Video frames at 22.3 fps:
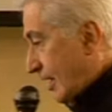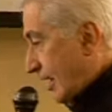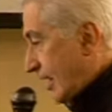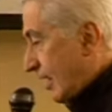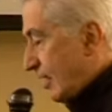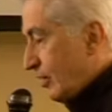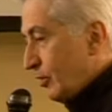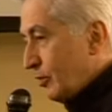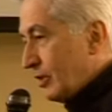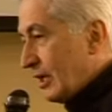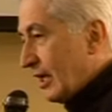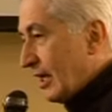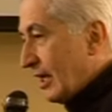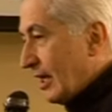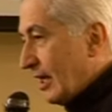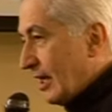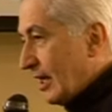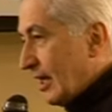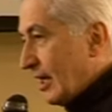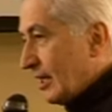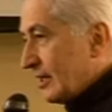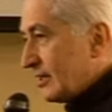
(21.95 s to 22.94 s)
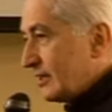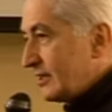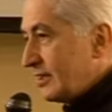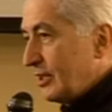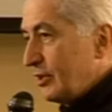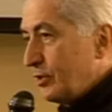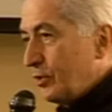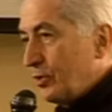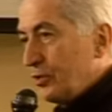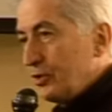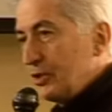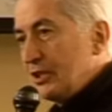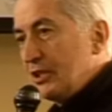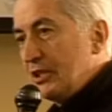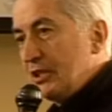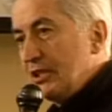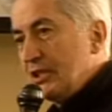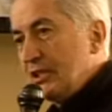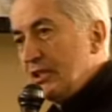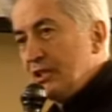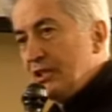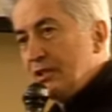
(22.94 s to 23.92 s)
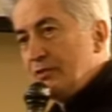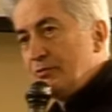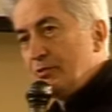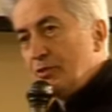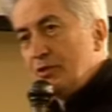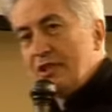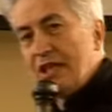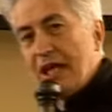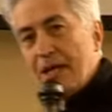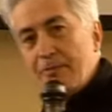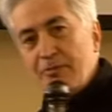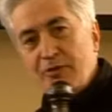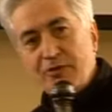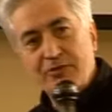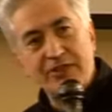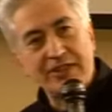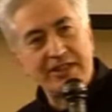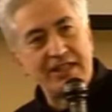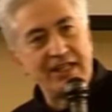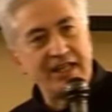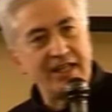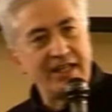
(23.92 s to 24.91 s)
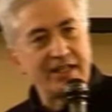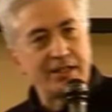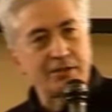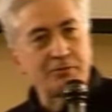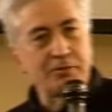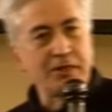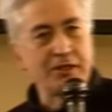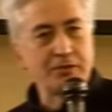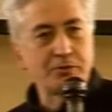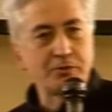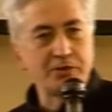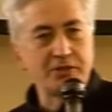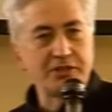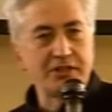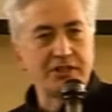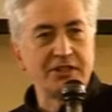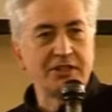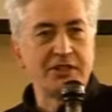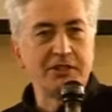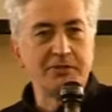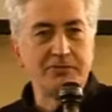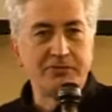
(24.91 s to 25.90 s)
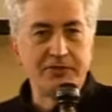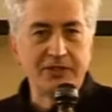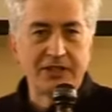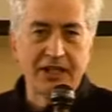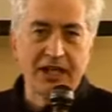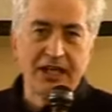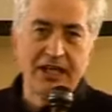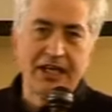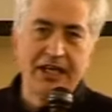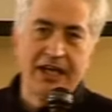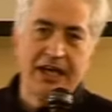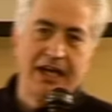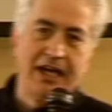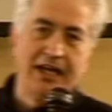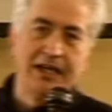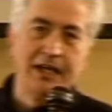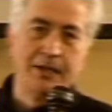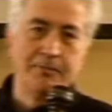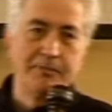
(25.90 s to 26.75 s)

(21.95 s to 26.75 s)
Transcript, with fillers: E allora se noi vogliamo vedere quanto è scientifica la,